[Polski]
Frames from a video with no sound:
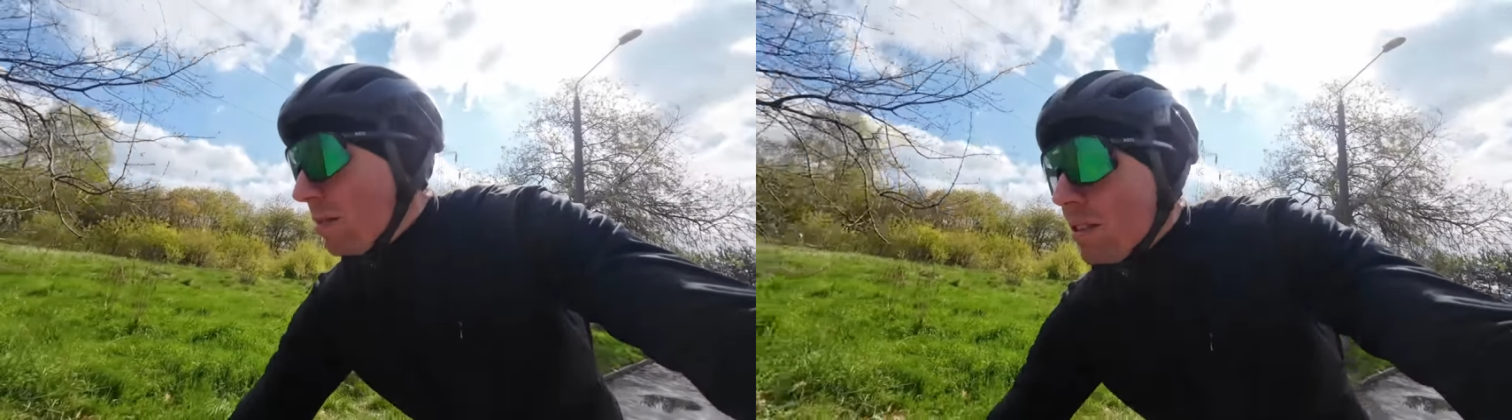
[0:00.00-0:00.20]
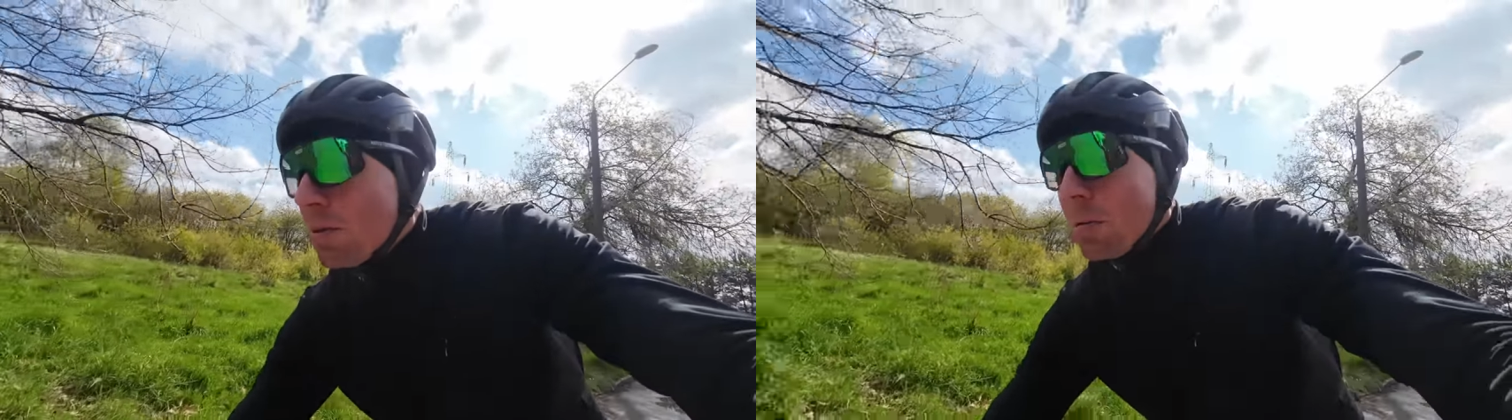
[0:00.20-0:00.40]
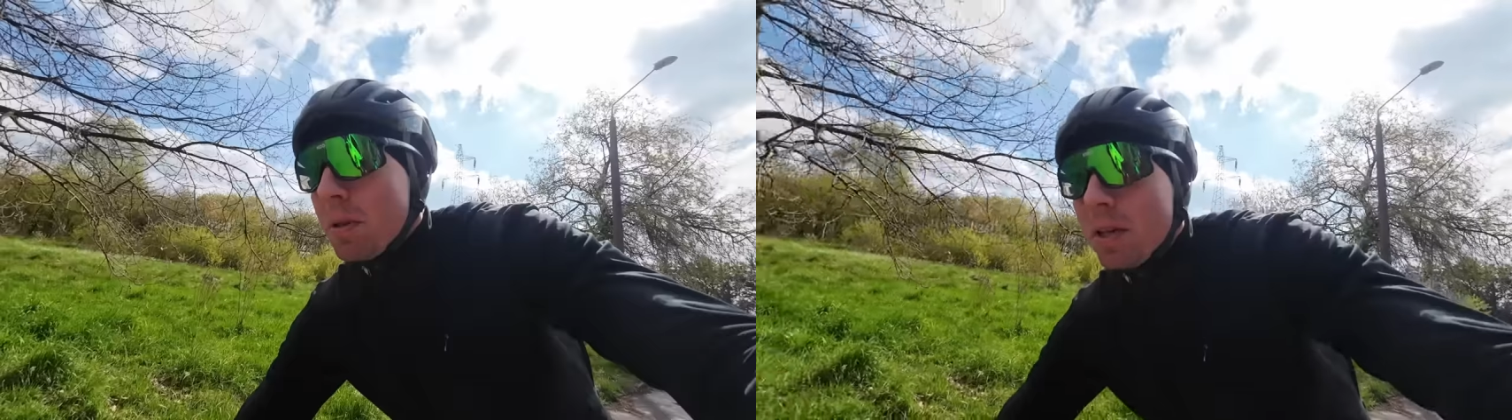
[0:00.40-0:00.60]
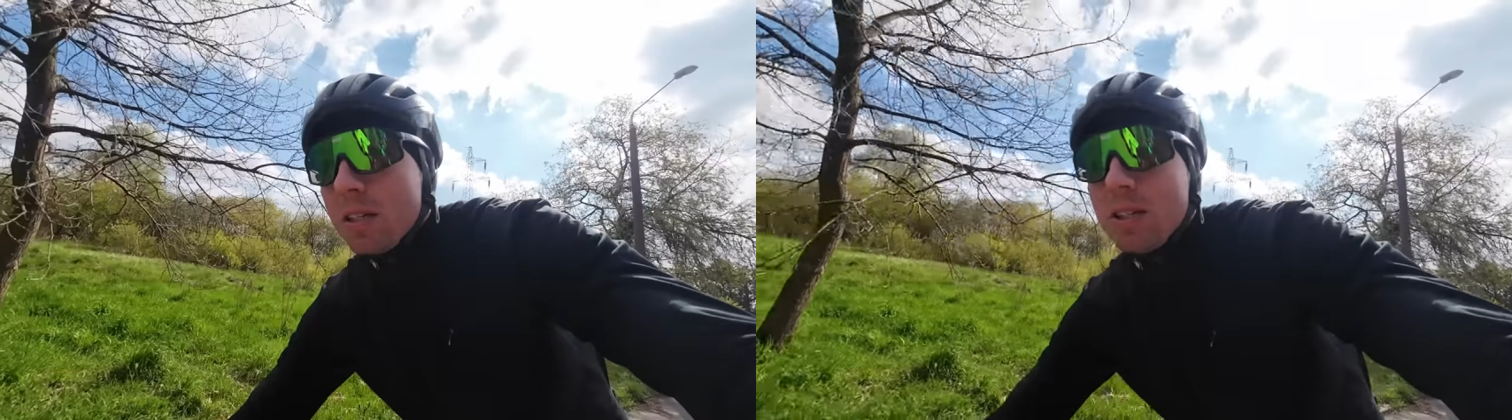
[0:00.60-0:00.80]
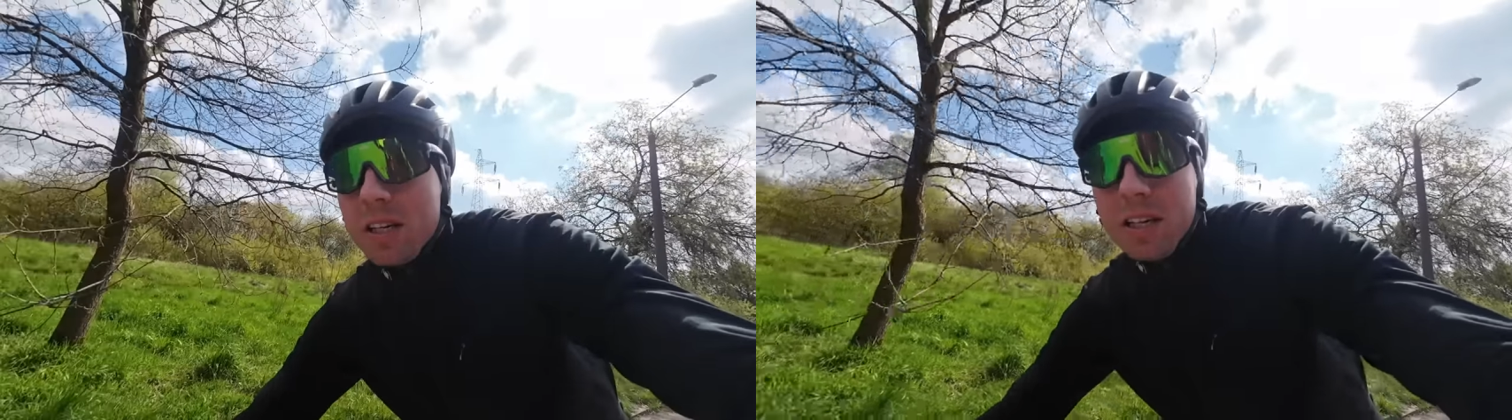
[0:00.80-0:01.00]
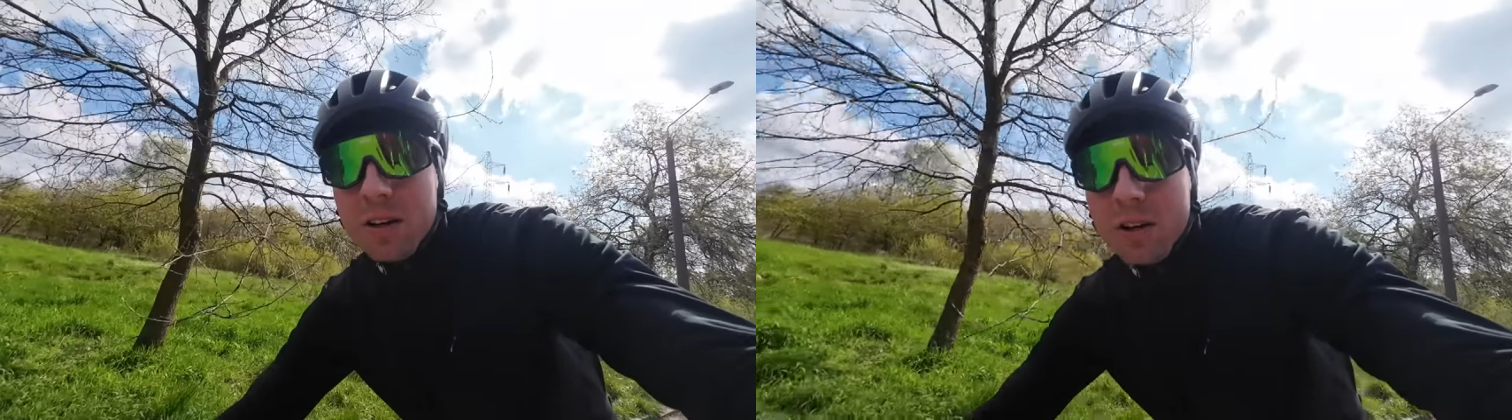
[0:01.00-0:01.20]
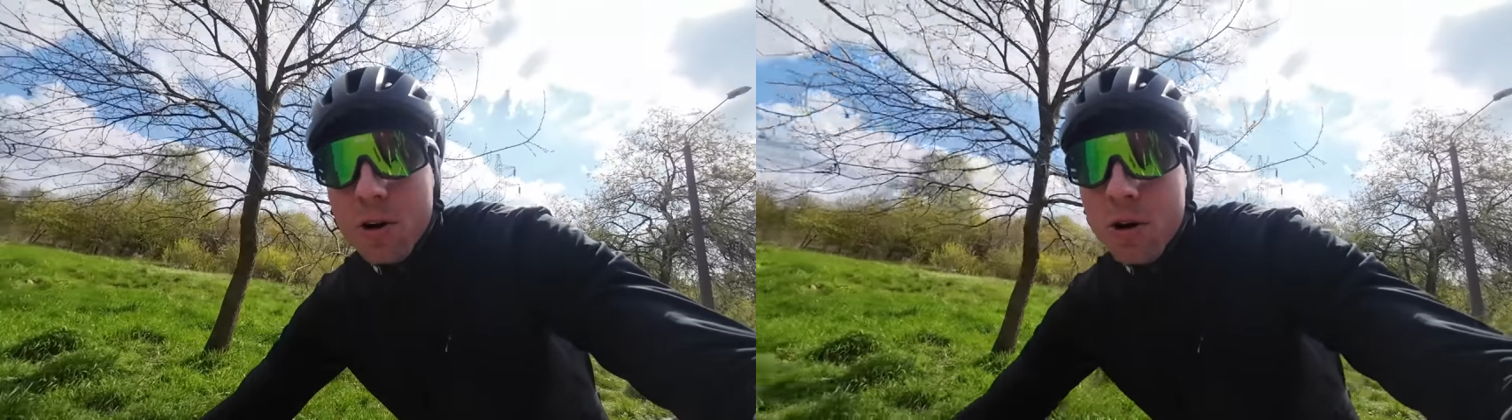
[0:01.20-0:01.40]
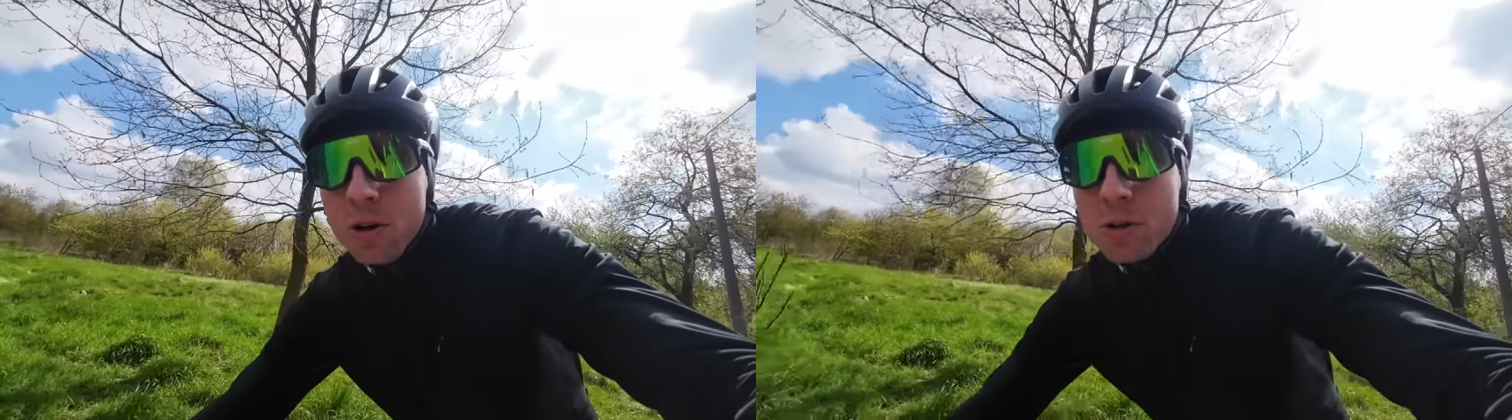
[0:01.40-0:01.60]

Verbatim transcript: Więc pamiętajcie o